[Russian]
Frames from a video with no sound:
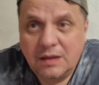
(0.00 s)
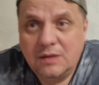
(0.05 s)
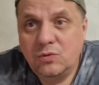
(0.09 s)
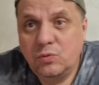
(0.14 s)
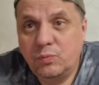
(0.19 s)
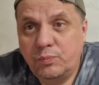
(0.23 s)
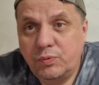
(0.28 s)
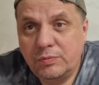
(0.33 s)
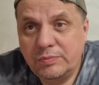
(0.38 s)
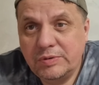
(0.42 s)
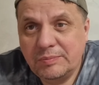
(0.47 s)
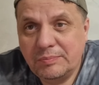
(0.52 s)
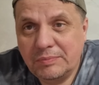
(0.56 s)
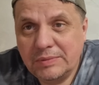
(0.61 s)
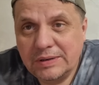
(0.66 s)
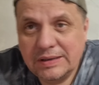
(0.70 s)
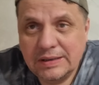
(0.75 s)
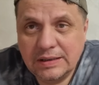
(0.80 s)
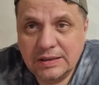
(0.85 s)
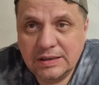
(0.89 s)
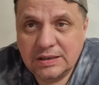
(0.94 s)
Ну, помним
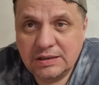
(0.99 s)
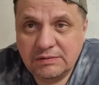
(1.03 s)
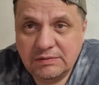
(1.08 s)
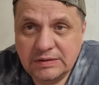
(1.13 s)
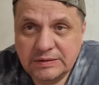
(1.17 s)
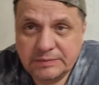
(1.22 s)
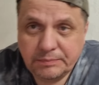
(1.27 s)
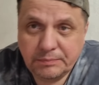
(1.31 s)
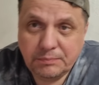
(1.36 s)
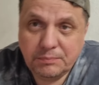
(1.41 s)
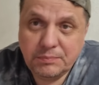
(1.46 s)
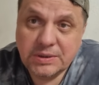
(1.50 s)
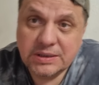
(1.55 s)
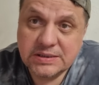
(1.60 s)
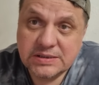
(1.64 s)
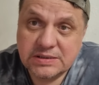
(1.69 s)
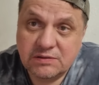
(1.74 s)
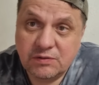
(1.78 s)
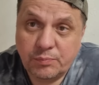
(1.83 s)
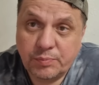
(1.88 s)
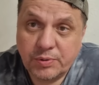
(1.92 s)
мы этого
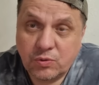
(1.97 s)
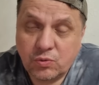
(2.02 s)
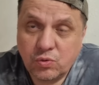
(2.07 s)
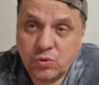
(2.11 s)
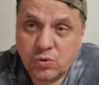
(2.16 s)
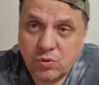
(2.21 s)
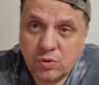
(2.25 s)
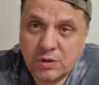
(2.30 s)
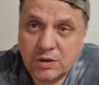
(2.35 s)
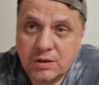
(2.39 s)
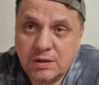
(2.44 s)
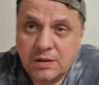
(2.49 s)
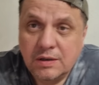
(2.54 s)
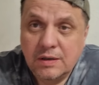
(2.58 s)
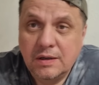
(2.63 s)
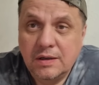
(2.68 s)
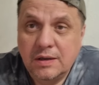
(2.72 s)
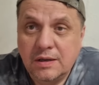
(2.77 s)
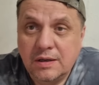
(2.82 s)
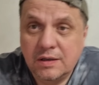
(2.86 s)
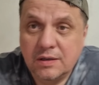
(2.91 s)
мерзкого прокурора,
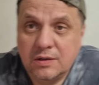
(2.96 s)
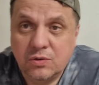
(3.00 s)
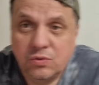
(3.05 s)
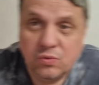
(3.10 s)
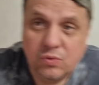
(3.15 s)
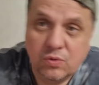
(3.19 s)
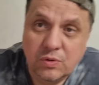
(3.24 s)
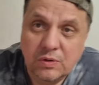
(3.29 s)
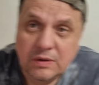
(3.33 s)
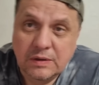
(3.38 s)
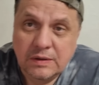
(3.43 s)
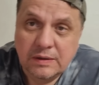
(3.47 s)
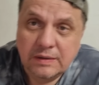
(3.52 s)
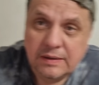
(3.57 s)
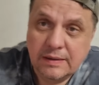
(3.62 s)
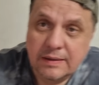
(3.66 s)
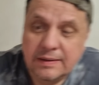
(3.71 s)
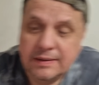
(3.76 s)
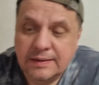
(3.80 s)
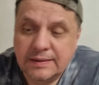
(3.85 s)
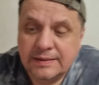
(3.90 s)
эту
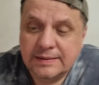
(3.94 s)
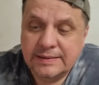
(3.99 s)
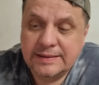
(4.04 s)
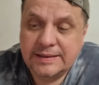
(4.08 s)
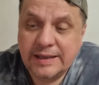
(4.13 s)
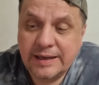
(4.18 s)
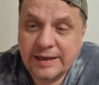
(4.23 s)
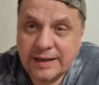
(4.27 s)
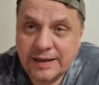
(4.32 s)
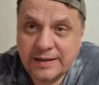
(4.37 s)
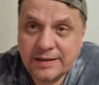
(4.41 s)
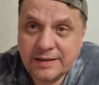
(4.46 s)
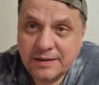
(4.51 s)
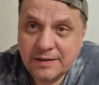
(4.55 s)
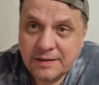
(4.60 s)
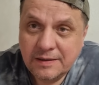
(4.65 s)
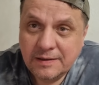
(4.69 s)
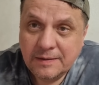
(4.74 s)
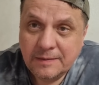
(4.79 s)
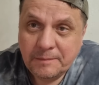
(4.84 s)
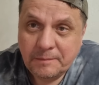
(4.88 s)
э, дрянь,
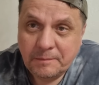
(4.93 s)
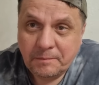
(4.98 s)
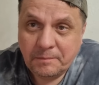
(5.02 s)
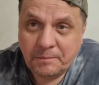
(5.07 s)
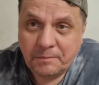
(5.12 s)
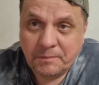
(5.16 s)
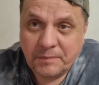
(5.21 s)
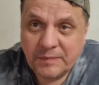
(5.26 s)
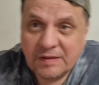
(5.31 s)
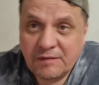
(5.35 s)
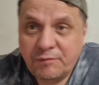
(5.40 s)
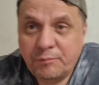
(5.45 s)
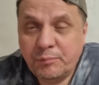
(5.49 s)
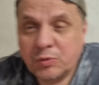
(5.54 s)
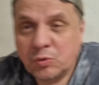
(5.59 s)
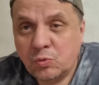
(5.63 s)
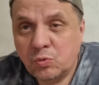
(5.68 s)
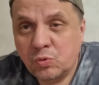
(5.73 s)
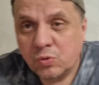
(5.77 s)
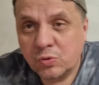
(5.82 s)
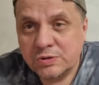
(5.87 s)
в
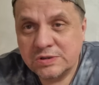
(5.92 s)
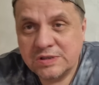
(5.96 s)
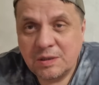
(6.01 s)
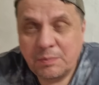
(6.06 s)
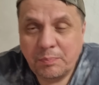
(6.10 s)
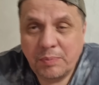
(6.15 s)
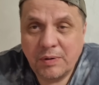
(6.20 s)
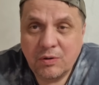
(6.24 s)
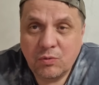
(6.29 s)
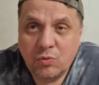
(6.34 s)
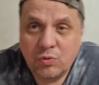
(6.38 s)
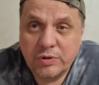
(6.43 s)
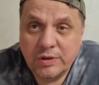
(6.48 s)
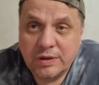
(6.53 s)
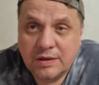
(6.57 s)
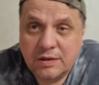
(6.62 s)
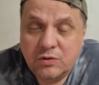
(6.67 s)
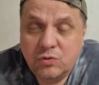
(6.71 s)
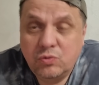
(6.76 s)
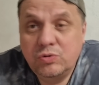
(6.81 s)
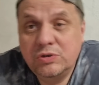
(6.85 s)
прокурорских
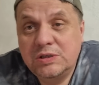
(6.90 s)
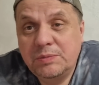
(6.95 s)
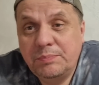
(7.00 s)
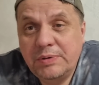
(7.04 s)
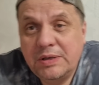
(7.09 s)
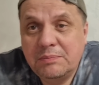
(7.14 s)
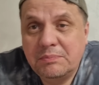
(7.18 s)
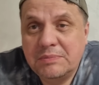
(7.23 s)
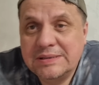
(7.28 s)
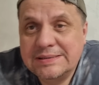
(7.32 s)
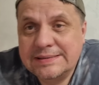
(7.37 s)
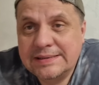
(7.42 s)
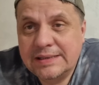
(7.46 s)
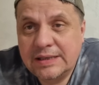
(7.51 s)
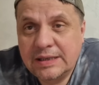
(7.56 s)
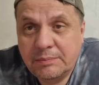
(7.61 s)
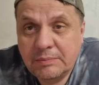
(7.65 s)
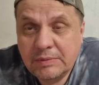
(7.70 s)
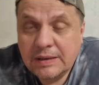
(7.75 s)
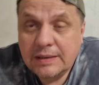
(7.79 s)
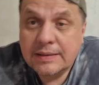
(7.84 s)
погонах. Ну и теперь мы
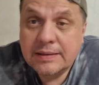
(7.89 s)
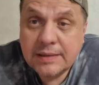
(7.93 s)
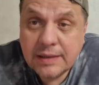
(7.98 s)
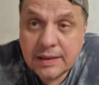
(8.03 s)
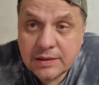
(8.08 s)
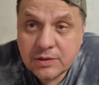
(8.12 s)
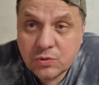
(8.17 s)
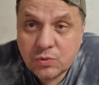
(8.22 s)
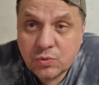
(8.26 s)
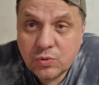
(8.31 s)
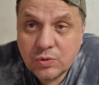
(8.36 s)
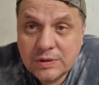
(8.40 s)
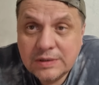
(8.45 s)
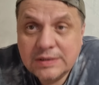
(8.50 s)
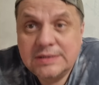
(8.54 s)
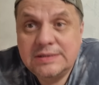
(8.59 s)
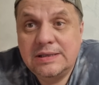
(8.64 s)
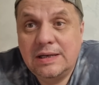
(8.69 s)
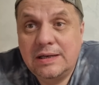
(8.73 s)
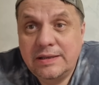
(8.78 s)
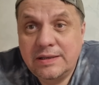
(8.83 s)
знаем Таньку
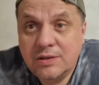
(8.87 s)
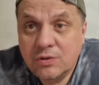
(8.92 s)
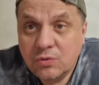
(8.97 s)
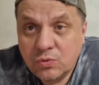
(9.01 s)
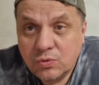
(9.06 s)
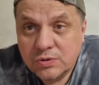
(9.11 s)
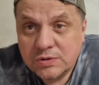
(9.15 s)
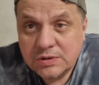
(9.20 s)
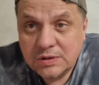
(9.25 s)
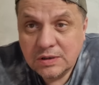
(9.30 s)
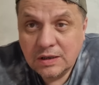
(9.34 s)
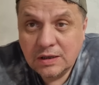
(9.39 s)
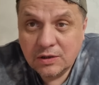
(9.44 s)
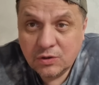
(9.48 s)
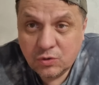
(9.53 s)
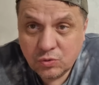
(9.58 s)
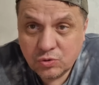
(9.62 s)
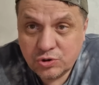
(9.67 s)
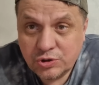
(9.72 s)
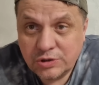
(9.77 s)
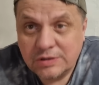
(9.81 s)
Делегиус,
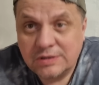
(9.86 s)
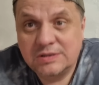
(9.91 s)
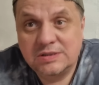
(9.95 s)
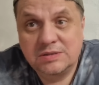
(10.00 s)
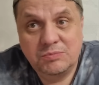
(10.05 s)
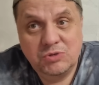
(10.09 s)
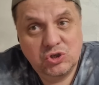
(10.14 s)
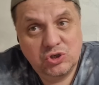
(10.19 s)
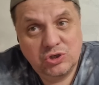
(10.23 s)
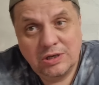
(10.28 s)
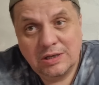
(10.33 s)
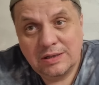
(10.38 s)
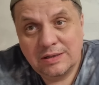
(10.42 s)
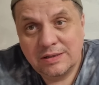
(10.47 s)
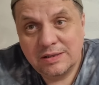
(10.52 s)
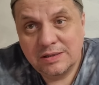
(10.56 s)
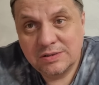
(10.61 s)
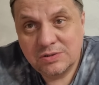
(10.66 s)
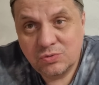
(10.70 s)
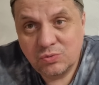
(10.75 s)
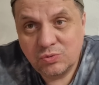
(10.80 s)
тоже
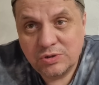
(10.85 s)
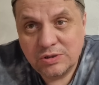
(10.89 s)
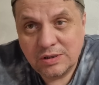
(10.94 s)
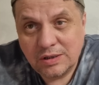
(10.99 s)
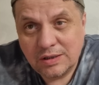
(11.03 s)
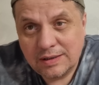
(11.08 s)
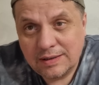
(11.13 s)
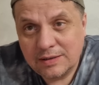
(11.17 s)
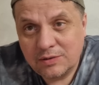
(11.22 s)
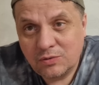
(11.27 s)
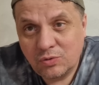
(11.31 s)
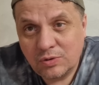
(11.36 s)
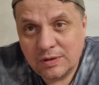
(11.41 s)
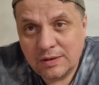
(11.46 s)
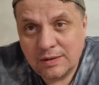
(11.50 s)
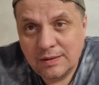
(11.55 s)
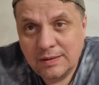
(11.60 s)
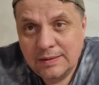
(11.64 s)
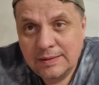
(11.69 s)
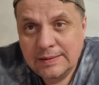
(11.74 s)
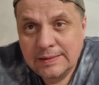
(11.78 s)
замечательная судья,
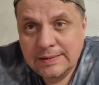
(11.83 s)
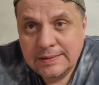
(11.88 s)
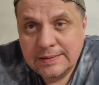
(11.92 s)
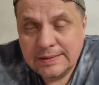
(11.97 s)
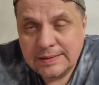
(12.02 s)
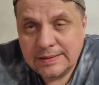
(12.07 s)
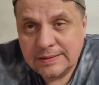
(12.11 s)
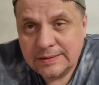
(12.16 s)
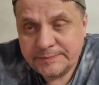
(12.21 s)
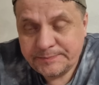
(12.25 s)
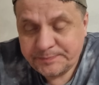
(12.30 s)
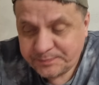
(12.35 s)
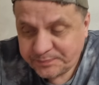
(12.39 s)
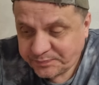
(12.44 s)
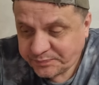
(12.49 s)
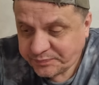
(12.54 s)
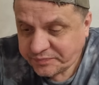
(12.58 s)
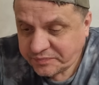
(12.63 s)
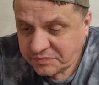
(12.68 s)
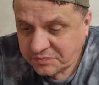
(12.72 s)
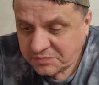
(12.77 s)
которая эм,